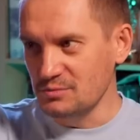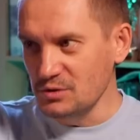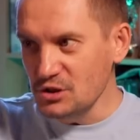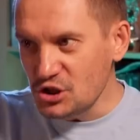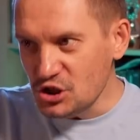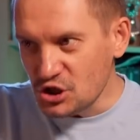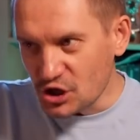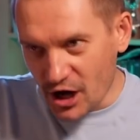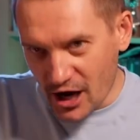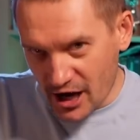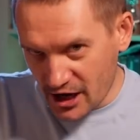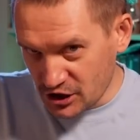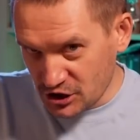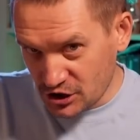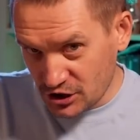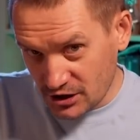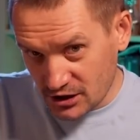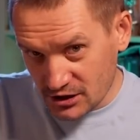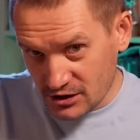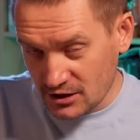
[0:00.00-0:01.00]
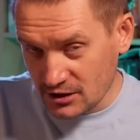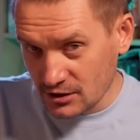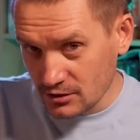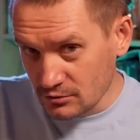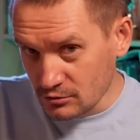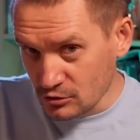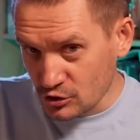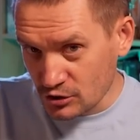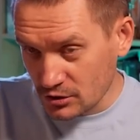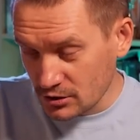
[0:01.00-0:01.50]
смещаешь, если
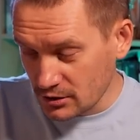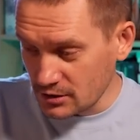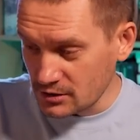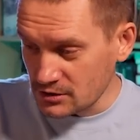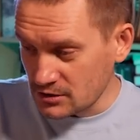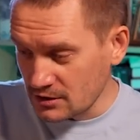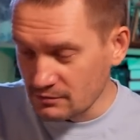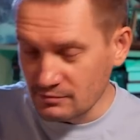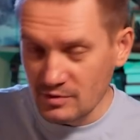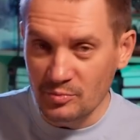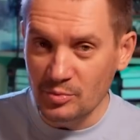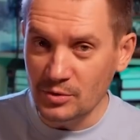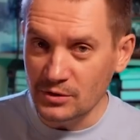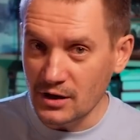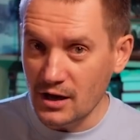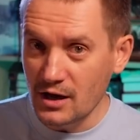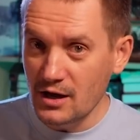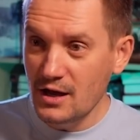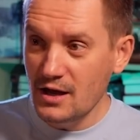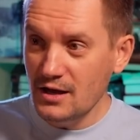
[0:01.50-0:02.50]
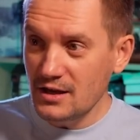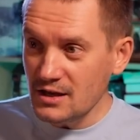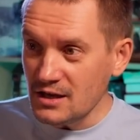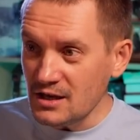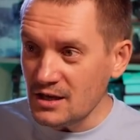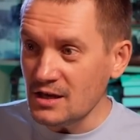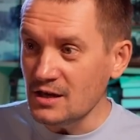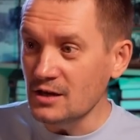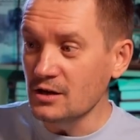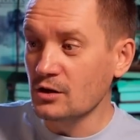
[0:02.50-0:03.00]
нужно, если выпало,
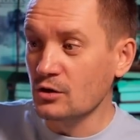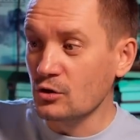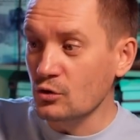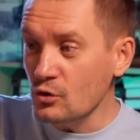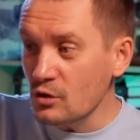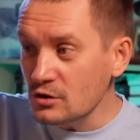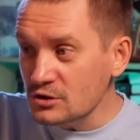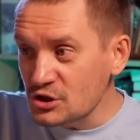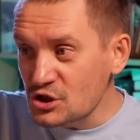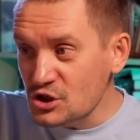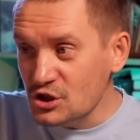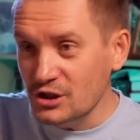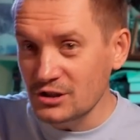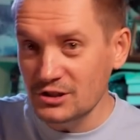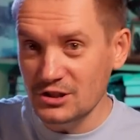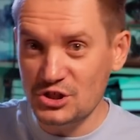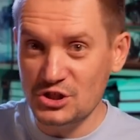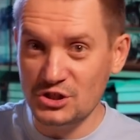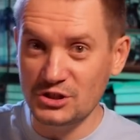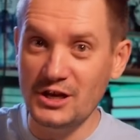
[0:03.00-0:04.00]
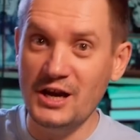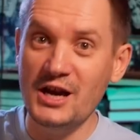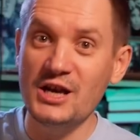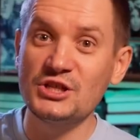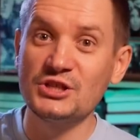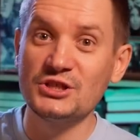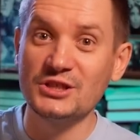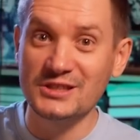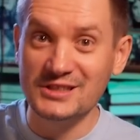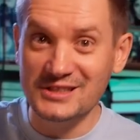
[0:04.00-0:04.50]
и розочкой
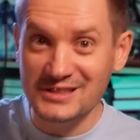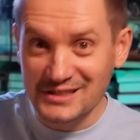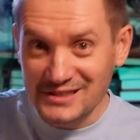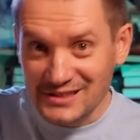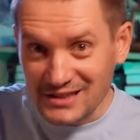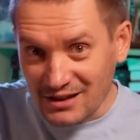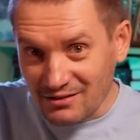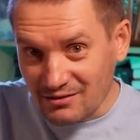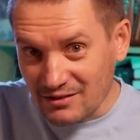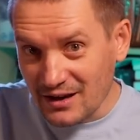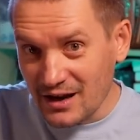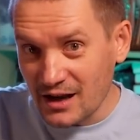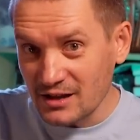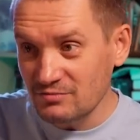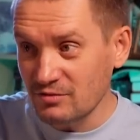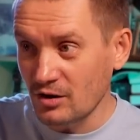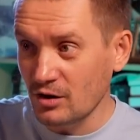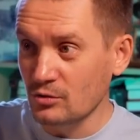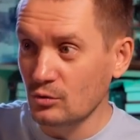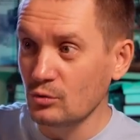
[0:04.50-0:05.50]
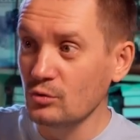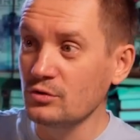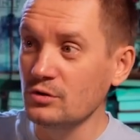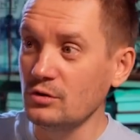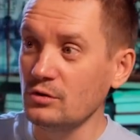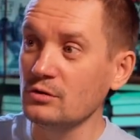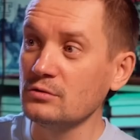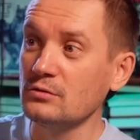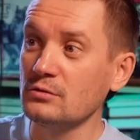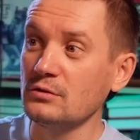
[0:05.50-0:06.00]
начинаешь расставлять вокруг
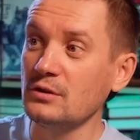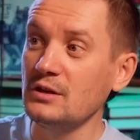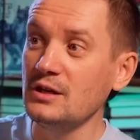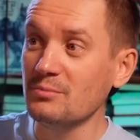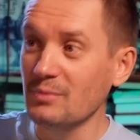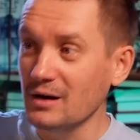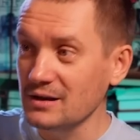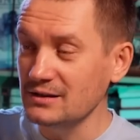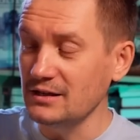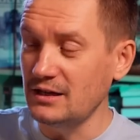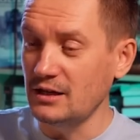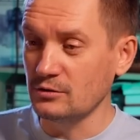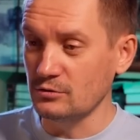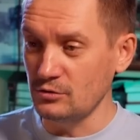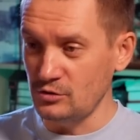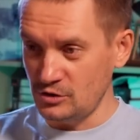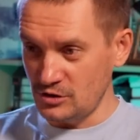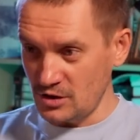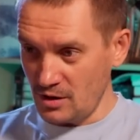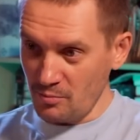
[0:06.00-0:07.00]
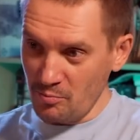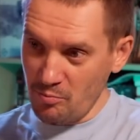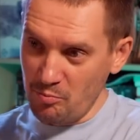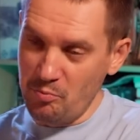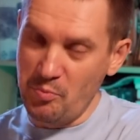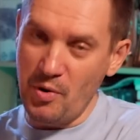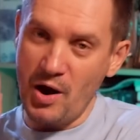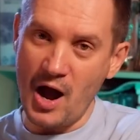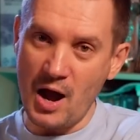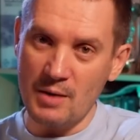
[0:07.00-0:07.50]
нее другие модели. То есть у тебя
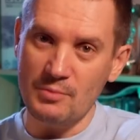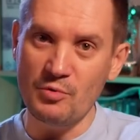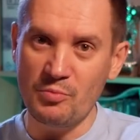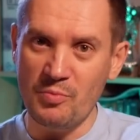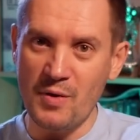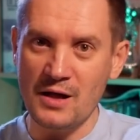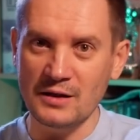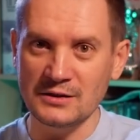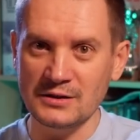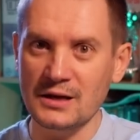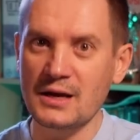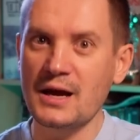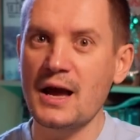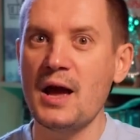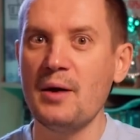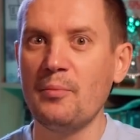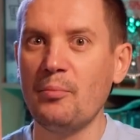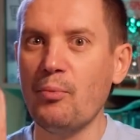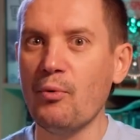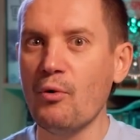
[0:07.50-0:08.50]
бам, упала такая